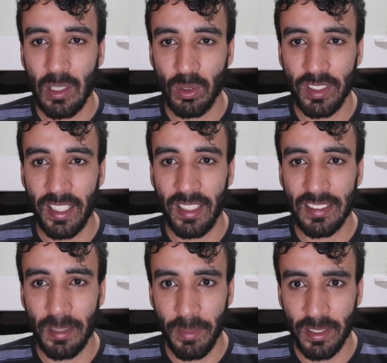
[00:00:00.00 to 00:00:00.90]
os
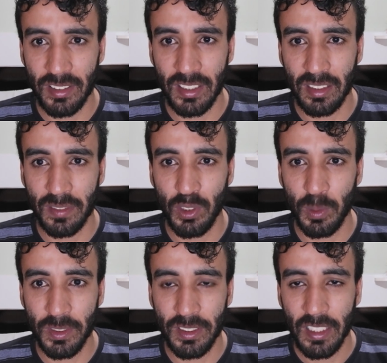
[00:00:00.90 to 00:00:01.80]
relançamentos desses
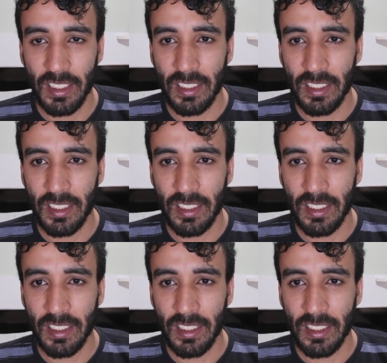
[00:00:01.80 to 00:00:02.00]
filmes,